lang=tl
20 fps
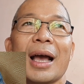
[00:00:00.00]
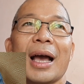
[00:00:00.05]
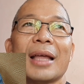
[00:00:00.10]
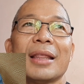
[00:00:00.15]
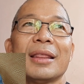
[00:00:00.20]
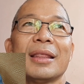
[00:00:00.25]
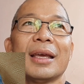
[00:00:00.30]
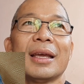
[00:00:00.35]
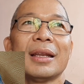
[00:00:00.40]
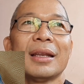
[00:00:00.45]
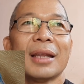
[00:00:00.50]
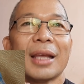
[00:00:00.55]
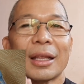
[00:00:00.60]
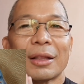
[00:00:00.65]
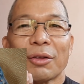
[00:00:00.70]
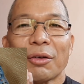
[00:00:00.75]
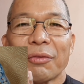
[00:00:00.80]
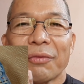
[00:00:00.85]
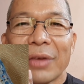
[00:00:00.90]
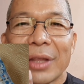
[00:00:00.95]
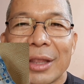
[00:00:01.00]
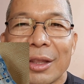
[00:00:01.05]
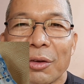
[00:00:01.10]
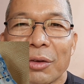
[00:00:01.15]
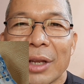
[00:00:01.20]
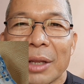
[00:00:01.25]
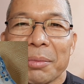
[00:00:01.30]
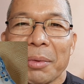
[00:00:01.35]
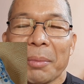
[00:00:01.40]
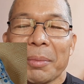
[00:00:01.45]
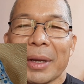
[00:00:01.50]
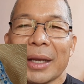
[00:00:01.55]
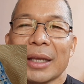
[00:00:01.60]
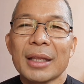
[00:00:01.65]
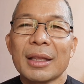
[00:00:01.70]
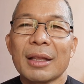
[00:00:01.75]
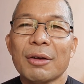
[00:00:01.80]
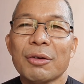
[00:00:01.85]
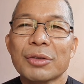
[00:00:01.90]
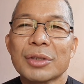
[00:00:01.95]
And then itong video na
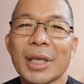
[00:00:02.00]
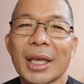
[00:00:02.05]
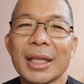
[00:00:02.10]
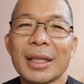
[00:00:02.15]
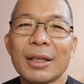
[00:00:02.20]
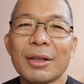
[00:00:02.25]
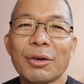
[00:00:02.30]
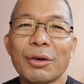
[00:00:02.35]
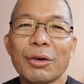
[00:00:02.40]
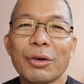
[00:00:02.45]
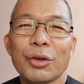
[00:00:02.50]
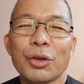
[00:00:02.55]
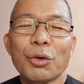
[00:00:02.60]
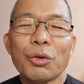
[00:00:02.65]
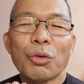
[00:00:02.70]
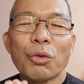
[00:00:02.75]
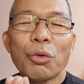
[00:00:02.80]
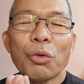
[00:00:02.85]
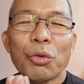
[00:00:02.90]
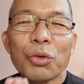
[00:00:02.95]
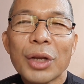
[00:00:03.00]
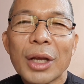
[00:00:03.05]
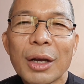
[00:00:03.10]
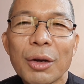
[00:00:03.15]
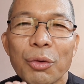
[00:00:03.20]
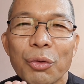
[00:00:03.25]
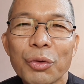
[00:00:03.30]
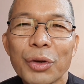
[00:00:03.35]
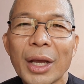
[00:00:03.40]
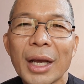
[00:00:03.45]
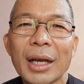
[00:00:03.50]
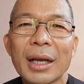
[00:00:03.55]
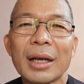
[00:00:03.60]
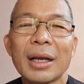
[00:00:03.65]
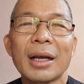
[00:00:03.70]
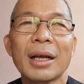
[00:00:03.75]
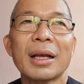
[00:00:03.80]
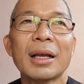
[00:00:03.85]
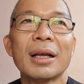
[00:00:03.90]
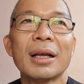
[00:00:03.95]
ipapakita ko sa inyo yung unang-unang